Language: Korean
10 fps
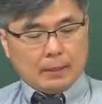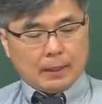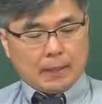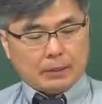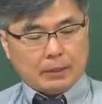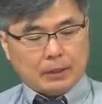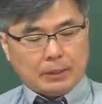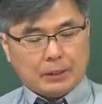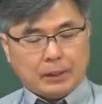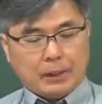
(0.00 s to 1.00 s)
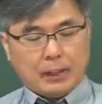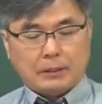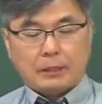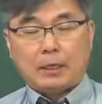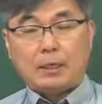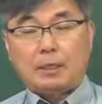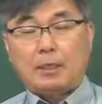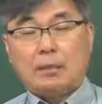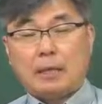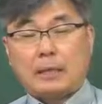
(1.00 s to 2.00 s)
가스 차단기 가스 차단기는
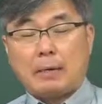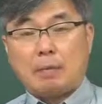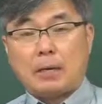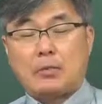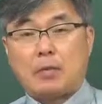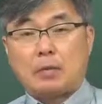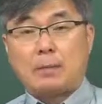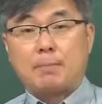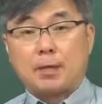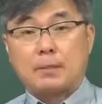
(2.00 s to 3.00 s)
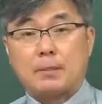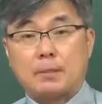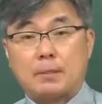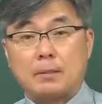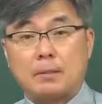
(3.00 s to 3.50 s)
가장 많이 쓰죠 SF가스